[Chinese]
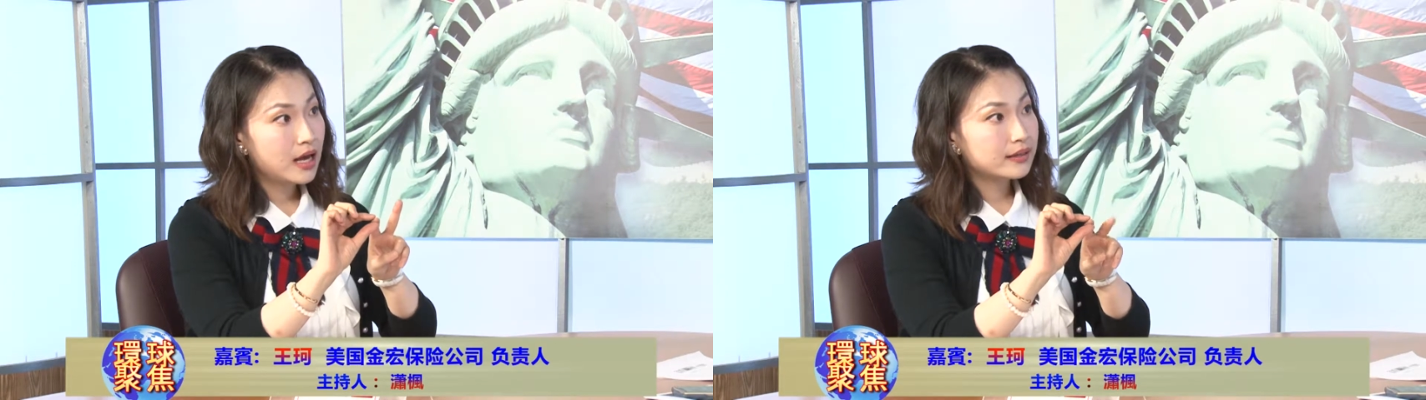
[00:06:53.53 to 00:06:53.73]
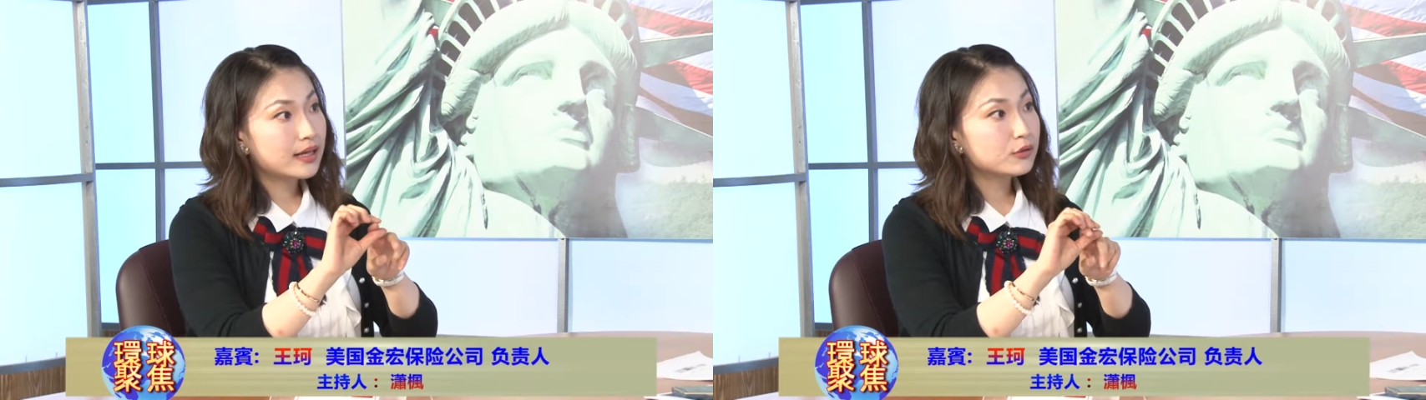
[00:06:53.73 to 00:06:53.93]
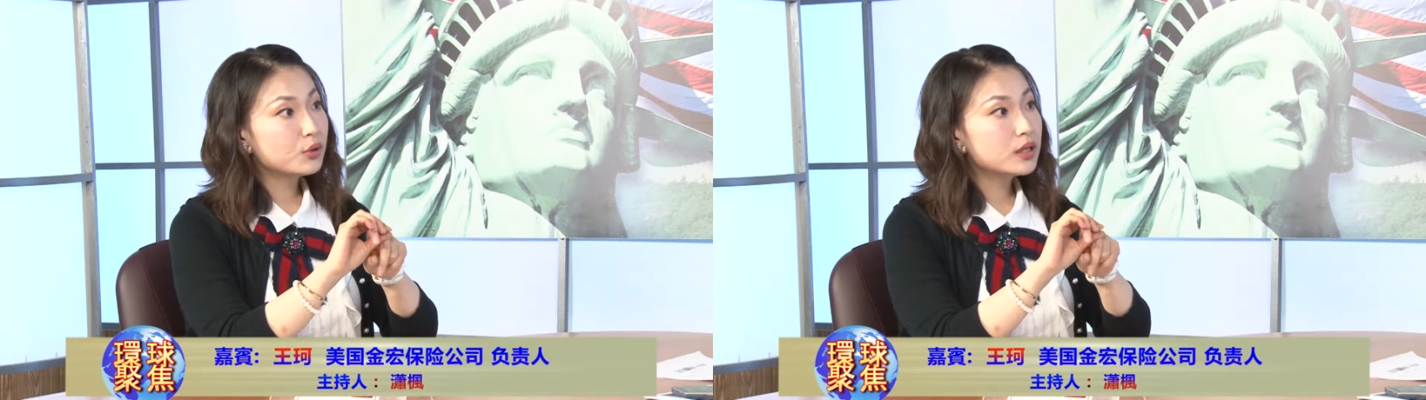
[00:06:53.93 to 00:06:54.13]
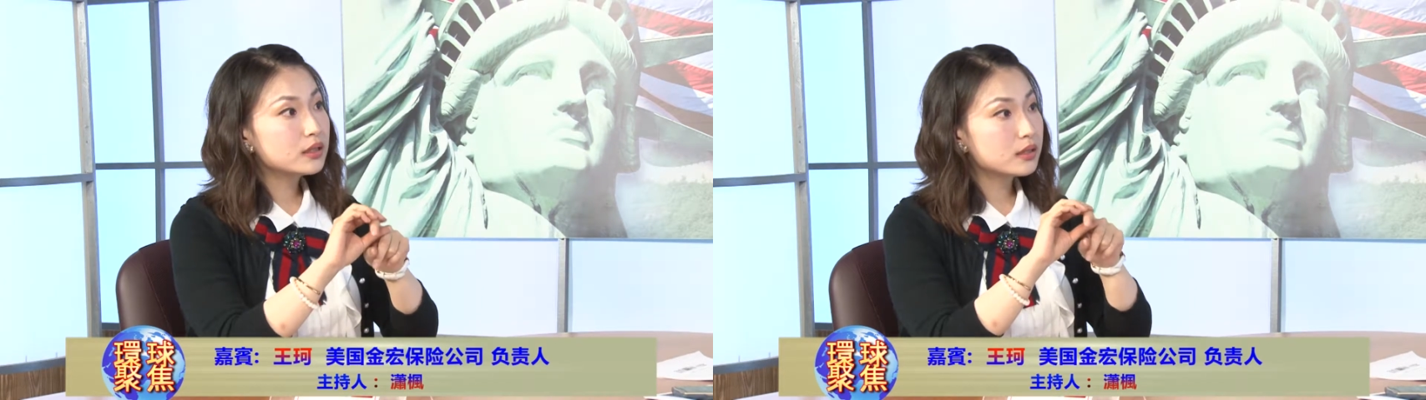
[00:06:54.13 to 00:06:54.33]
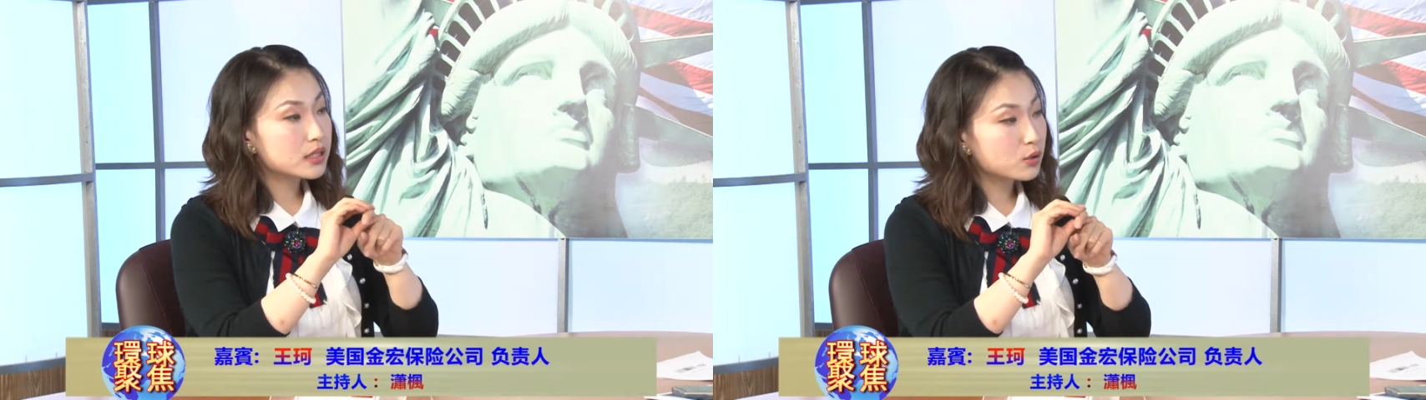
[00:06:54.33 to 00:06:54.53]
那对应
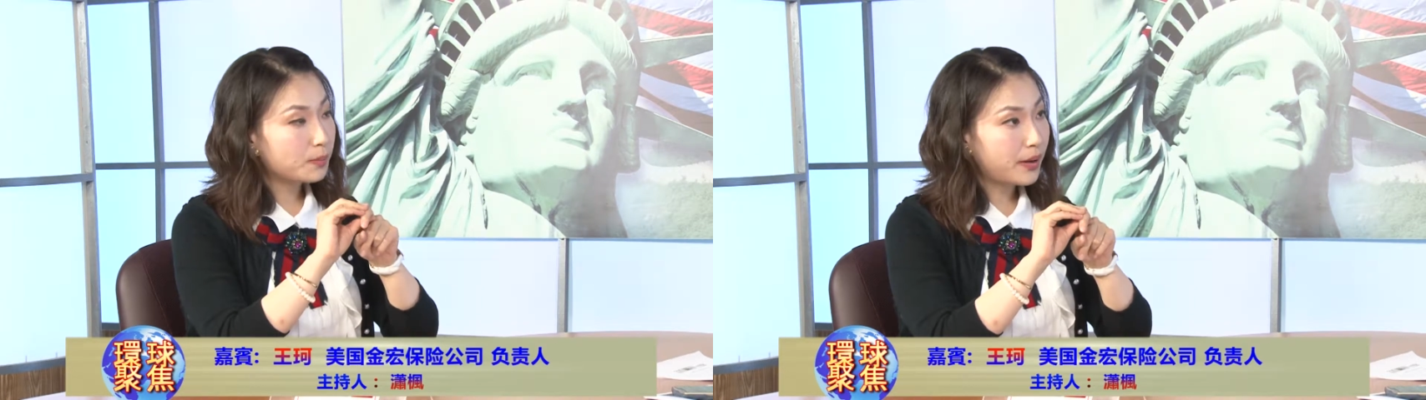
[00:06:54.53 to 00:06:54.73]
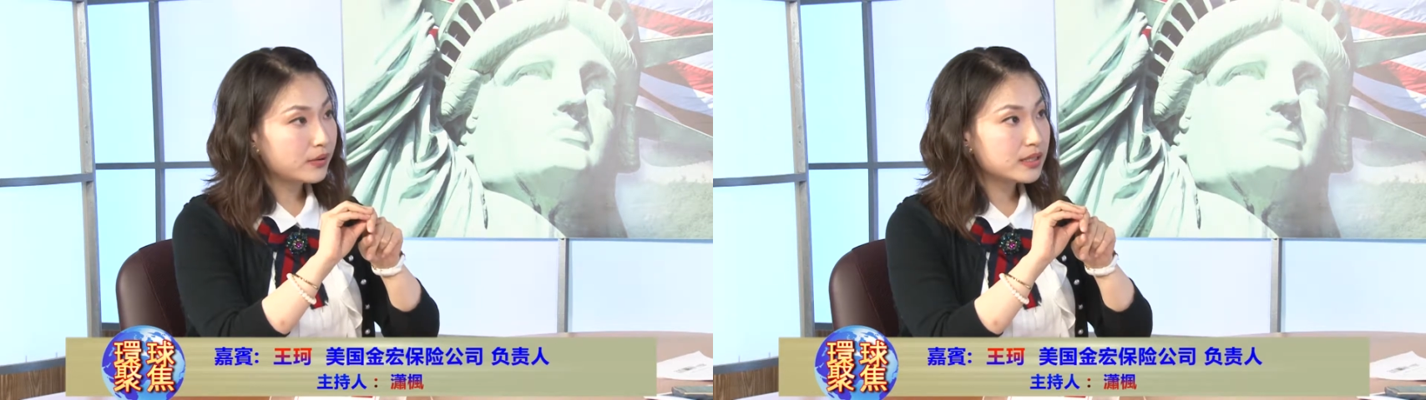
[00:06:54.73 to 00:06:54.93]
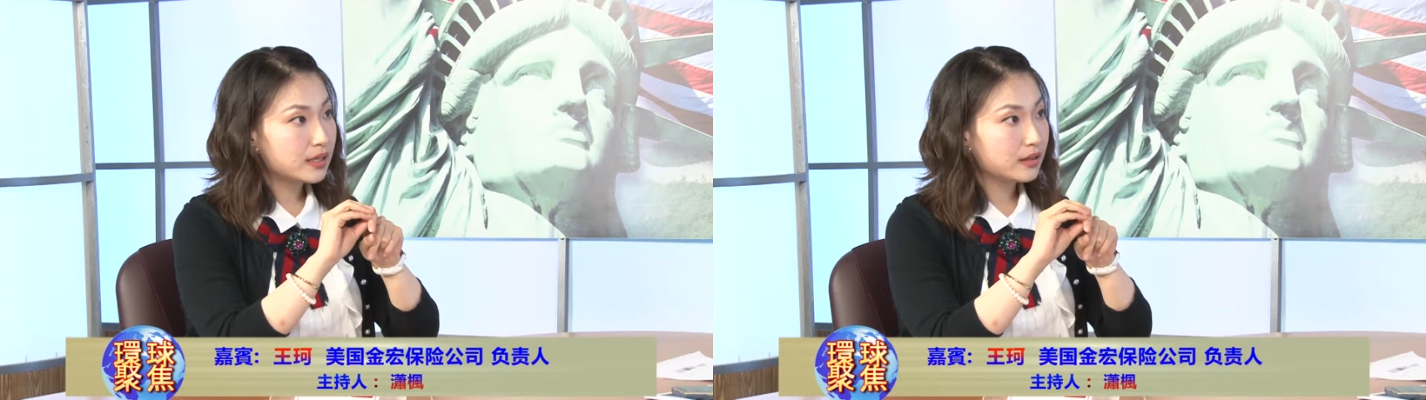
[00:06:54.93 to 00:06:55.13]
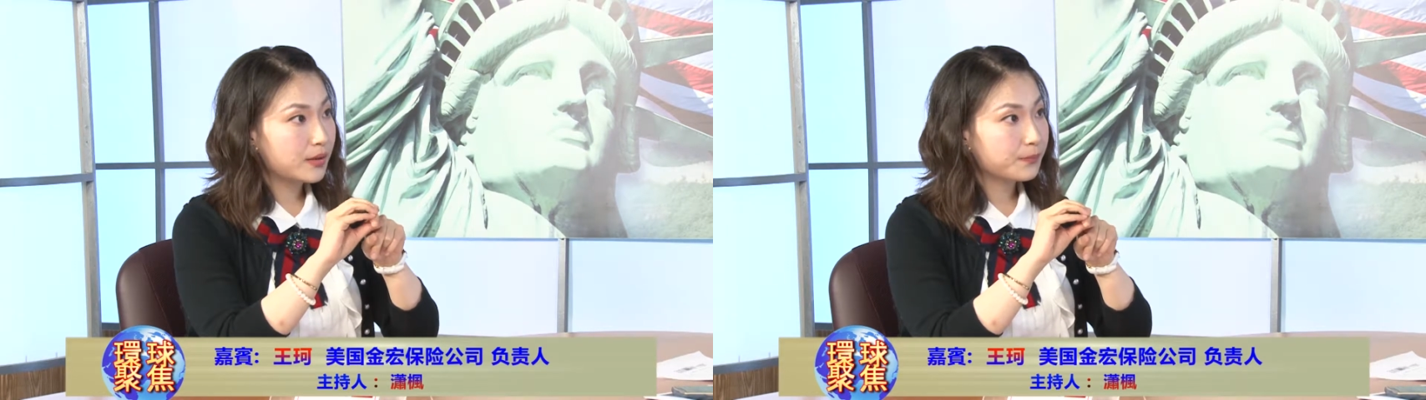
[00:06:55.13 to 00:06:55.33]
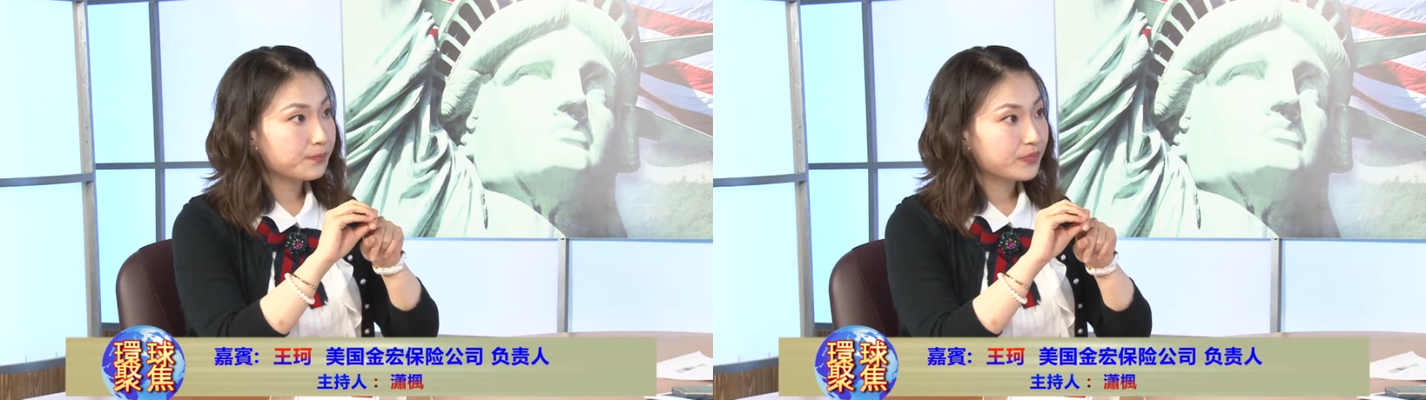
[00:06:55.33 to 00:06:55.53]
的这种保，long
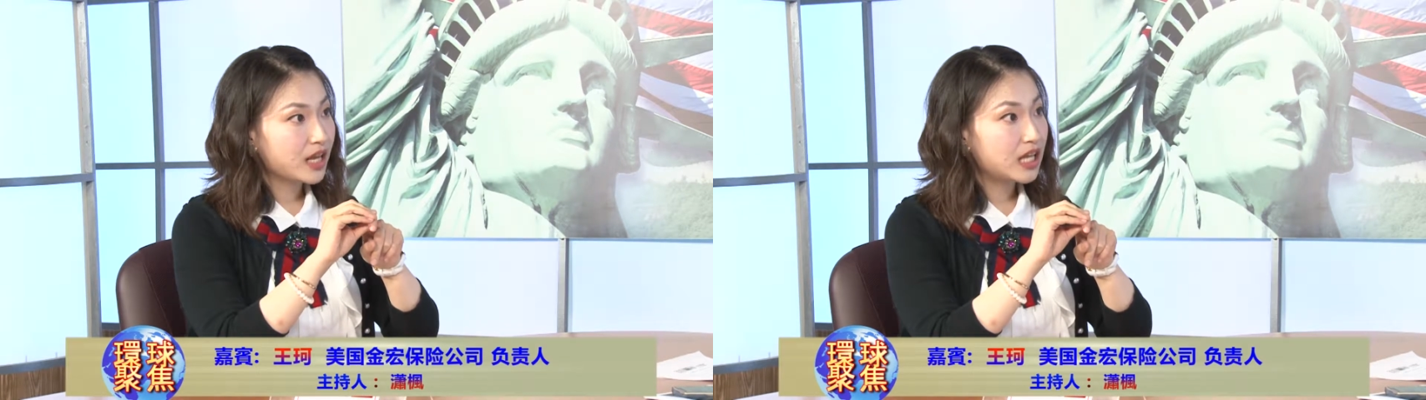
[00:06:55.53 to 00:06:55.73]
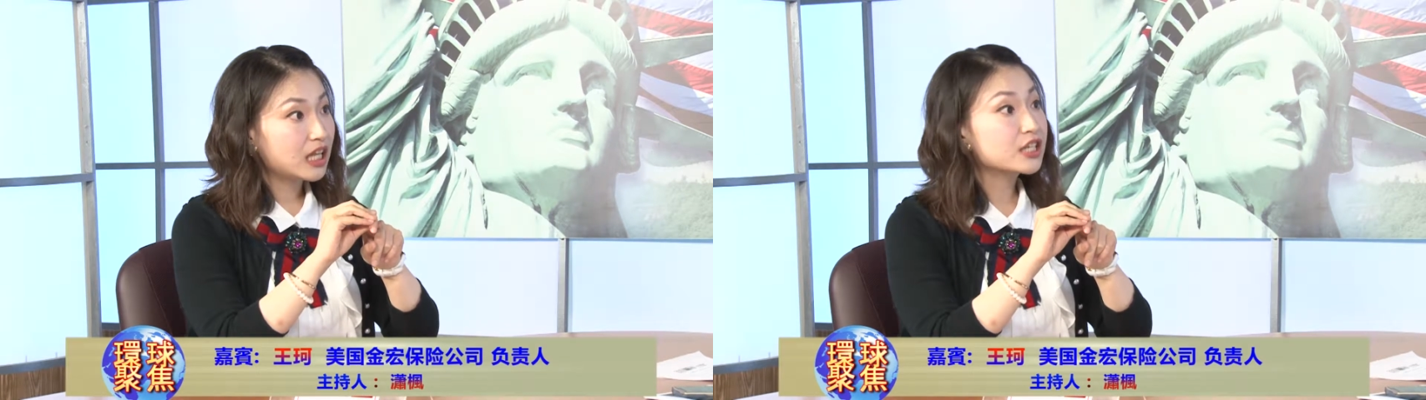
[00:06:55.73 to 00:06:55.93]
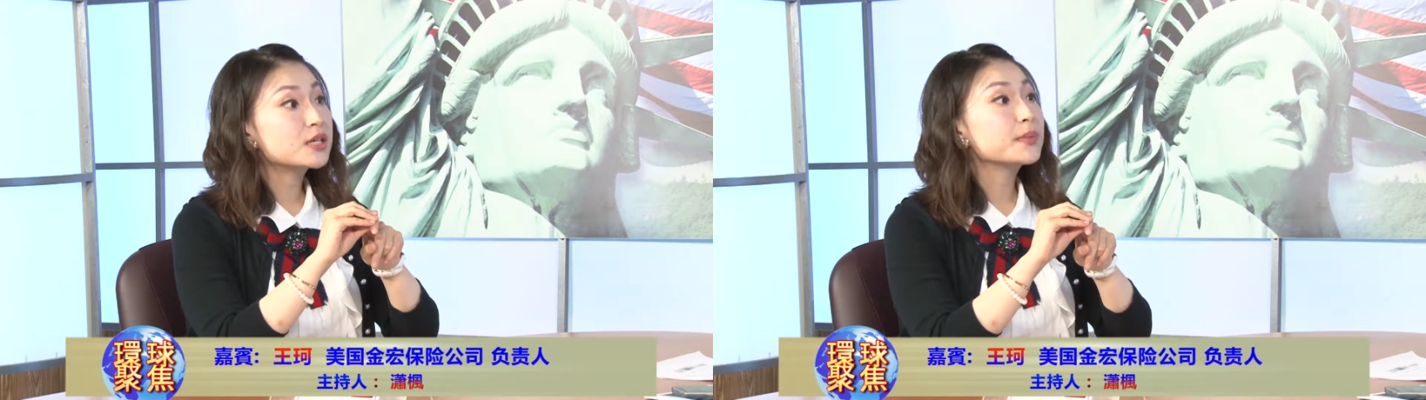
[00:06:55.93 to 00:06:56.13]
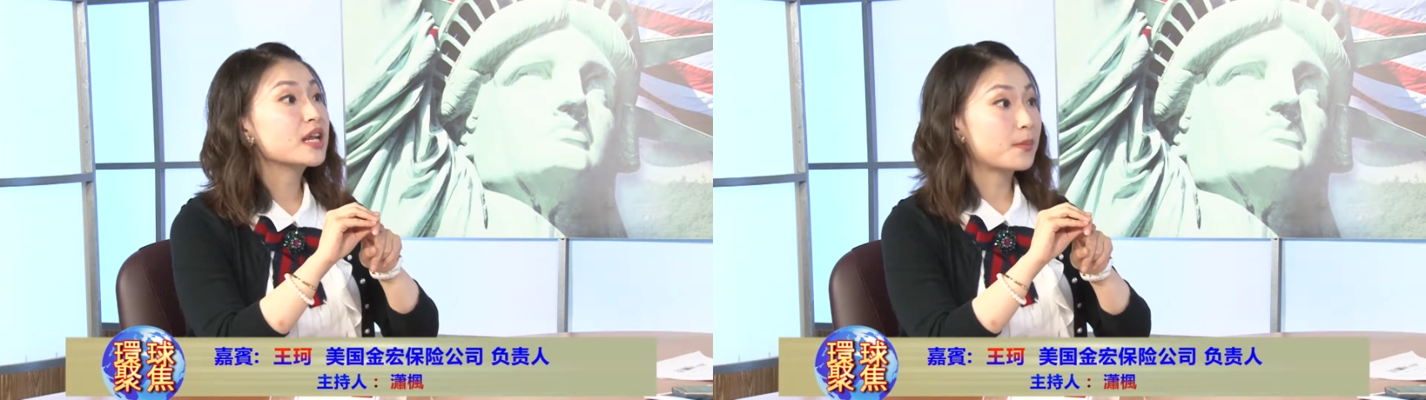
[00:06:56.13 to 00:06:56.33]
term care，long term care